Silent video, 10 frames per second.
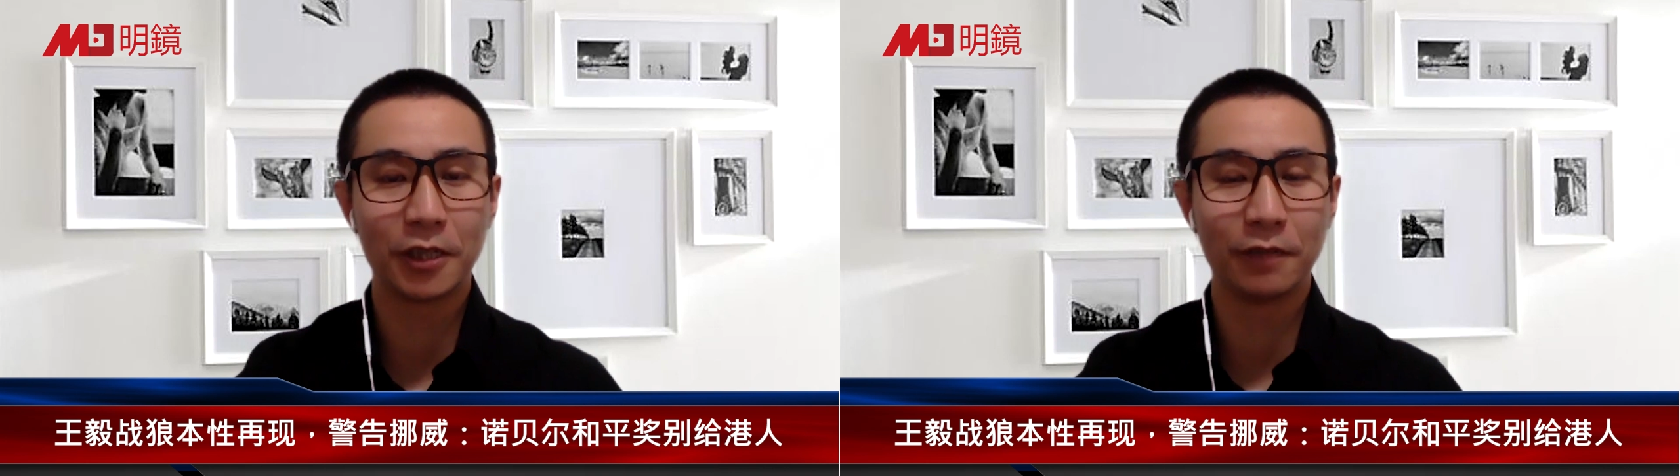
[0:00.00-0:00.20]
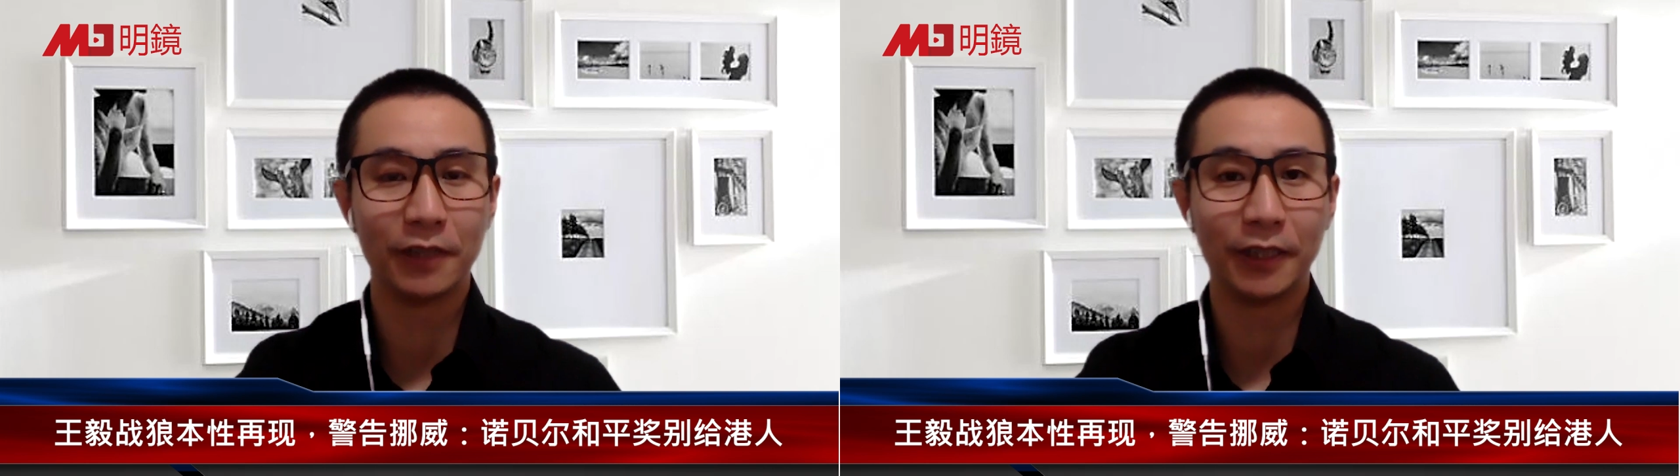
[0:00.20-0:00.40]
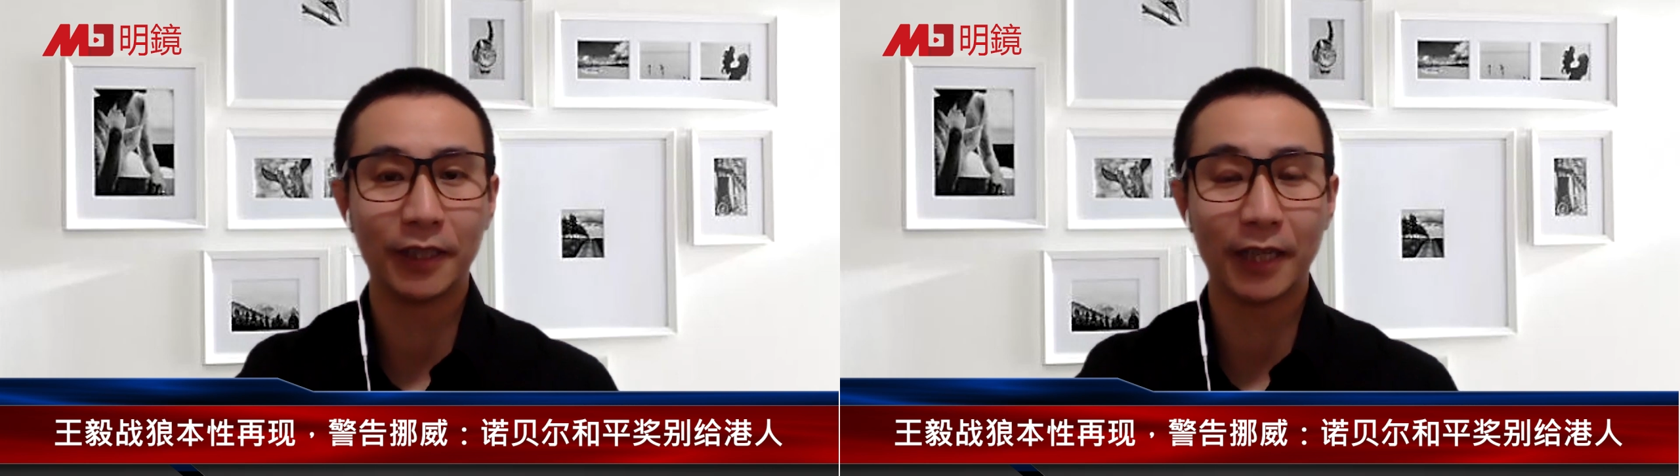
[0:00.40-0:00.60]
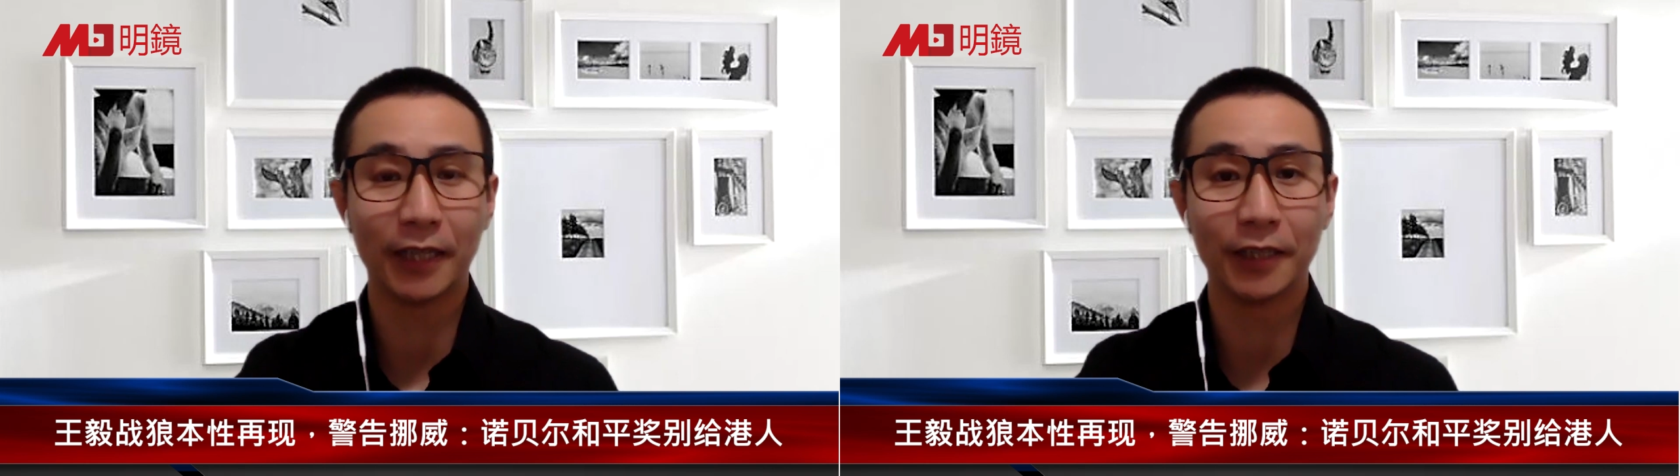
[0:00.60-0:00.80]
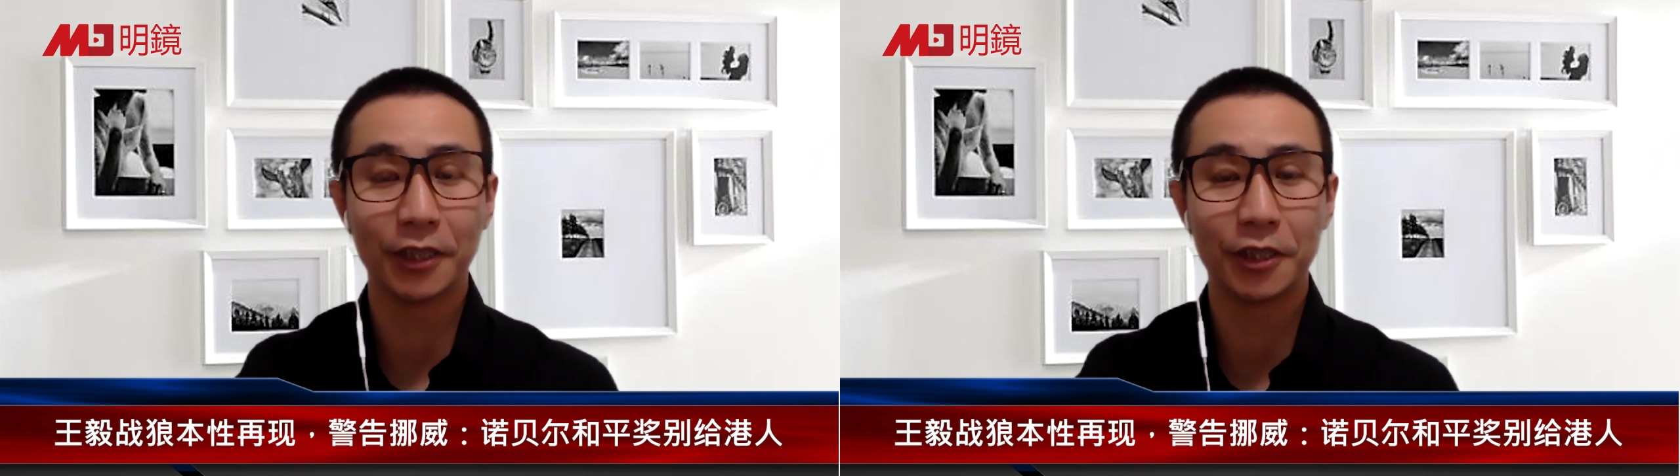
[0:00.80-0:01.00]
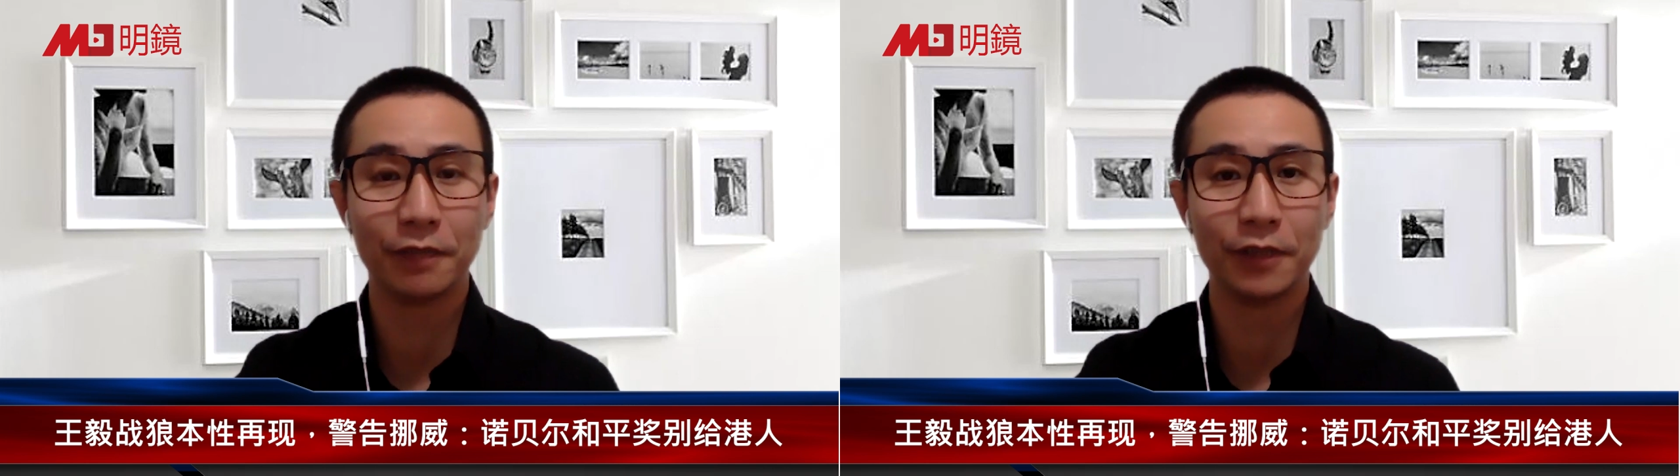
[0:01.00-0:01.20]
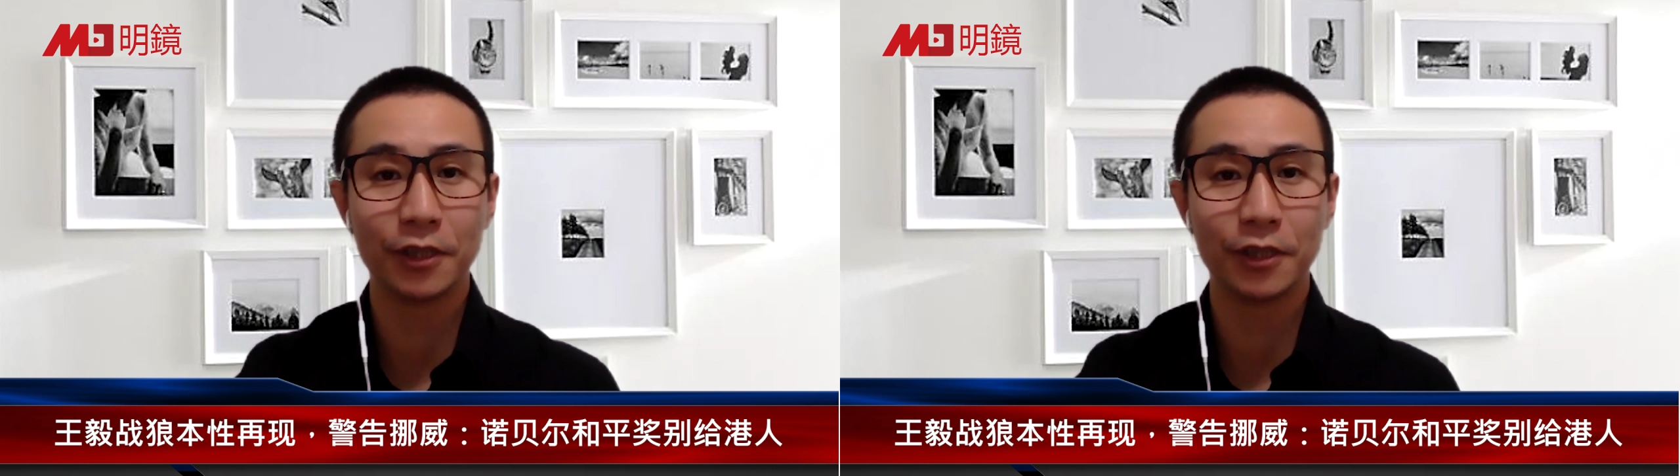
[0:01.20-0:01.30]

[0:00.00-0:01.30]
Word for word: 视为您带来的新闻